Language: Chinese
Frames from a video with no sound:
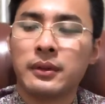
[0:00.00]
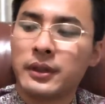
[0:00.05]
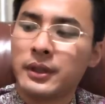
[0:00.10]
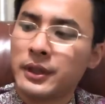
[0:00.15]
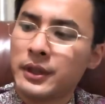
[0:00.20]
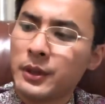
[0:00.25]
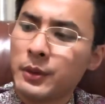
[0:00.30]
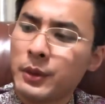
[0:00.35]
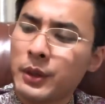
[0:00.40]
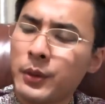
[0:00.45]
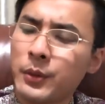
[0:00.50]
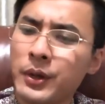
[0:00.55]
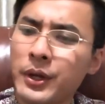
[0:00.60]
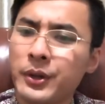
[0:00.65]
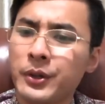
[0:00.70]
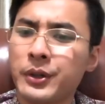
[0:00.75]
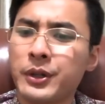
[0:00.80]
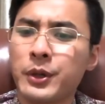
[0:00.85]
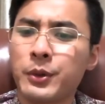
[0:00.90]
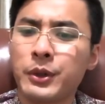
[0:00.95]
各位网
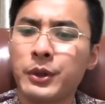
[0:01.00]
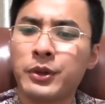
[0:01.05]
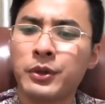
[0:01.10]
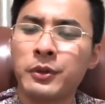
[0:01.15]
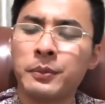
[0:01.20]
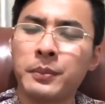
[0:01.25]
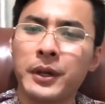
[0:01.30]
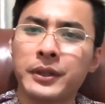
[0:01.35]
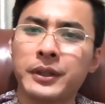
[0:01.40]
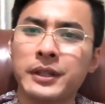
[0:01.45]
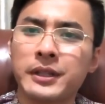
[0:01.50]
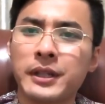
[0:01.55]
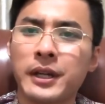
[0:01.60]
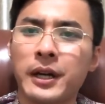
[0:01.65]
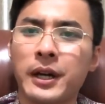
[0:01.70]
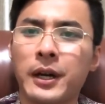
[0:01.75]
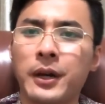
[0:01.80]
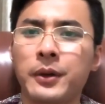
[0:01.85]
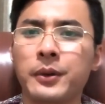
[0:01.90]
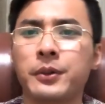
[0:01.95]
友，各位同胞，大家
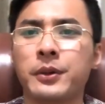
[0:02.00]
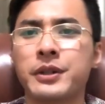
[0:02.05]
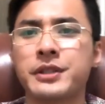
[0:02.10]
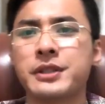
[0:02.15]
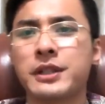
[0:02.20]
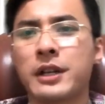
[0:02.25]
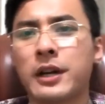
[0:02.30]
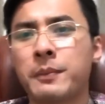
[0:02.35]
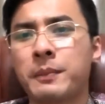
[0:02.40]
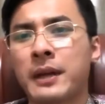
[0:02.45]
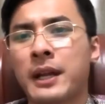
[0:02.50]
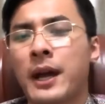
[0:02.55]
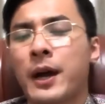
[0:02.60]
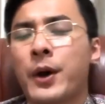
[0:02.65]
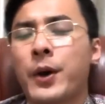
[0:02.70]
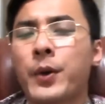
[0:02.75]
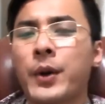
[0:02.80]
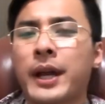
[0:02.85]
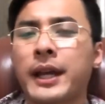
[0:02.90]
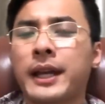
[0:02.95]
好，我是老兵蓝，
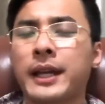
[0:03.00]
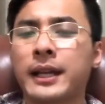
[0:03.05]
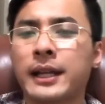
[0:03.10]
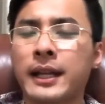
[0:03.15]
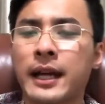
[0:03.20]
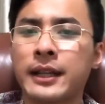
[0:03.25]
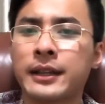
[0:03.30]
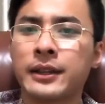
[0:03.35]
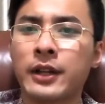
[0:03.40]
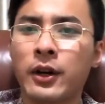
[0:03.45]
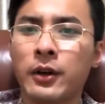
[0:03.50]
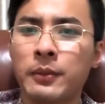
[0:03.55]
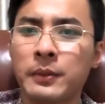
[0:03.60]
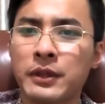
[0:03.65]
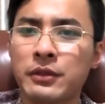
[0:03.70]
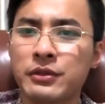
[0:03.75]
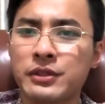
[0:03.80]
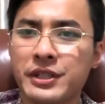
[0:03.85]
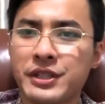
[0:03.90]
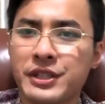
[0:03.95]
欢迎来到民
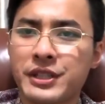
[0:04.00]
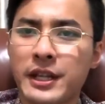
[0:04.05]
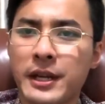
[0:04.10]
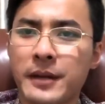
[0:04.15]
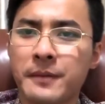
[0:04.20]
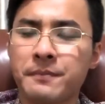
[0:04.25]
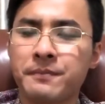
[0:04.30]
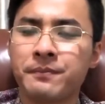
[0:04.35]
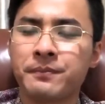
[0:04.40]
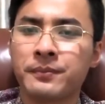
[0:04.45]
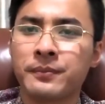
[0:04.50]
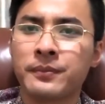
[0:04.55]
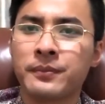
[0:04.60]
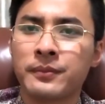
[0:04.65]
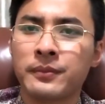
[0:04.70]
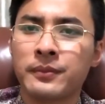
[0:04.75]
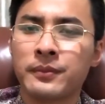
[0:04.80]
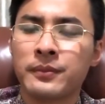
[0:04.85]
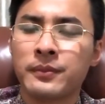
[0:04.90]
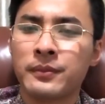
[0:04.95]
族阵线。
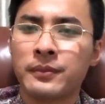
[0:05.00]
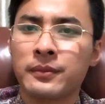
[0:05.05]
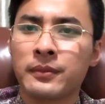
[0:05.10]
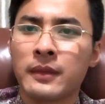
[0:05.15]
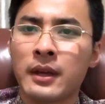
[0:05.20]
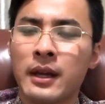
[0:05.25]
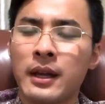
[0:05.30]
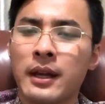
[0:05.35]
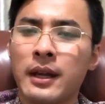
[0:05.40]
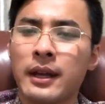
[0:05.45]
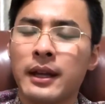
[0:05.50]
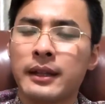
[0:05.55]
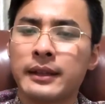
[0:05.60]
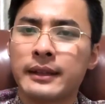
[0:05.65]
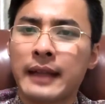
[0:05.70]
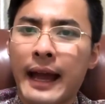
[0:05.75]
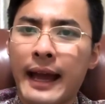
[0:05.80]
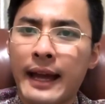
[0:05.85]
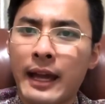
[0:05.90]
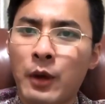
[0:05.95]

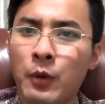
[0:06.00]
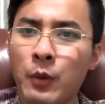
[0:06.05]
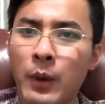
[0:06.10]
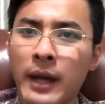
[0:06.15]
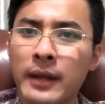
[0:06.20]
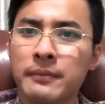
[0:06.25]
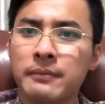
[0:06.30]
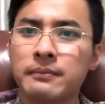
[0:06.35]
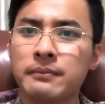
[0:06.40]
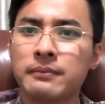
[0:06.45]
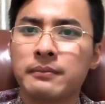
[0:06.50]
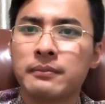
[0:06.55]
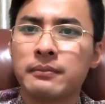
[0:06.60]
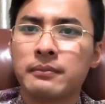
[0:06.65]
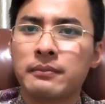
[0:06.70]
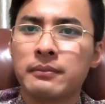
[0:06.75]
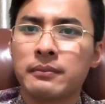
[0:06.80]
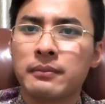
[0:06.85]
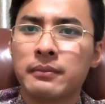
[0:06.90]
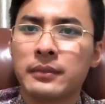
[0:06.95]
台湾
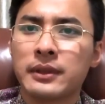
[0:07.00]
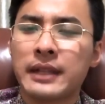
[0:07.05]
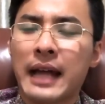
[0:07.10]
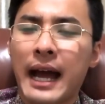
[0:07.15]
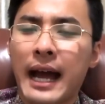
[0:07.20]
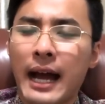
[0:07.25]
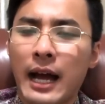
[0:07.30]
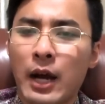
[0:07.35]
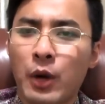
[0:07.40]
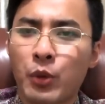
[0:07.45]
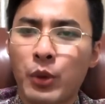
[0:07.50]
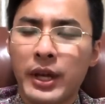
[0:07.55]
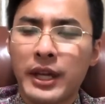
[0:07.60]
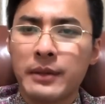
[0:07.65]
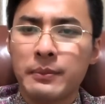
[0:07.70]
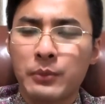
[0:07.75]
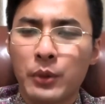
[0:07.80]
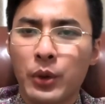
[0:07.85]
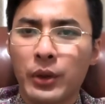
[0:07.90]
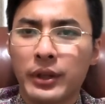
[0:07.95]
大规
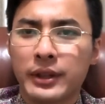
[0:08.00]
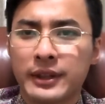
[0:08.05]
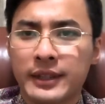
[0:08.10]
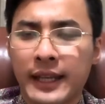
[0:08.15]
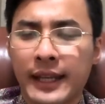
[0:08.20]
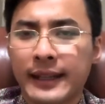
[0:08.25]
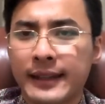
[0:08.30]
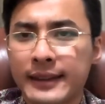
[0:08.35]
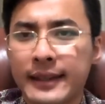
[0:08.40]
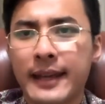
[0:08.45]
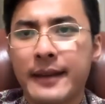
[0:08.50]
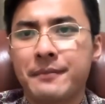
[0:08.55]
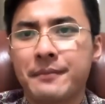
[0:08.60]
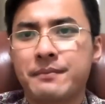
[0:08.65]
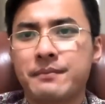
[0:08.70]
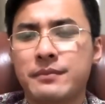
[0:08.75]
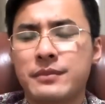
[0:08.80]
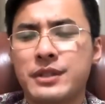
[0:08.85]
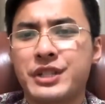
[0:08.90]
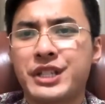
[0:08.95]
模停电，
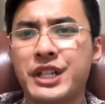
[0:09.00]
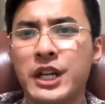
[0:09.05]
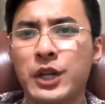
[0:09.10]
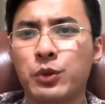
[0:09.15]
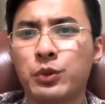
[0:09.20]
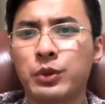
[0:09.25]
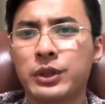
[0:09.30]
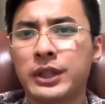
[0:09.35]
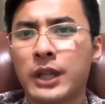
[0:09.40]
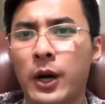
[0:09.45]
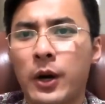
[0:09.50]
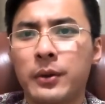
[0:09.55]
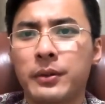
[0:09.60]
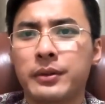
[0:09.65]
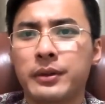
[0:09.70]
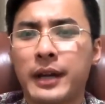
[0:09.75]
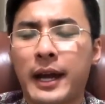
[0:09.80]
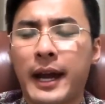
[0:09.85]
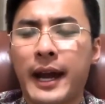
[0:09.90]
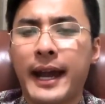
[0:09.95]
进入到
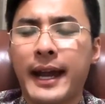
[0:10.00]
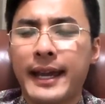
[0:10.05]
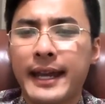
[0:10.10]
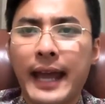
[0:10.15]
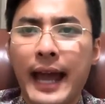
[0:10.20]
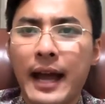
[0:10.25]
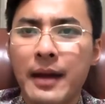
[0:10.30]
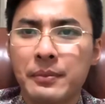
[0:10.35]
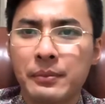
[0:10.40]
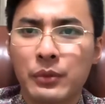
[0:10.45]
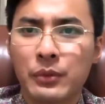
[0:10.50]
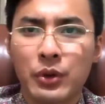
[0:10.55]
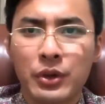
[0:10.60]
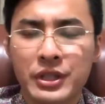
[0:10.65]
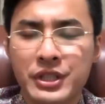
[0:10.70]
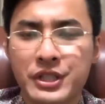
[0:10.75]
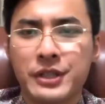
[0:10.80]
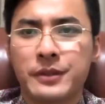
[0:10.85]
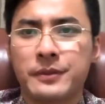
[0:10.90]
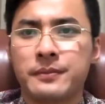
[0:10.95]
黑暗模
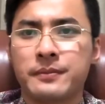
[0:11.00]
式。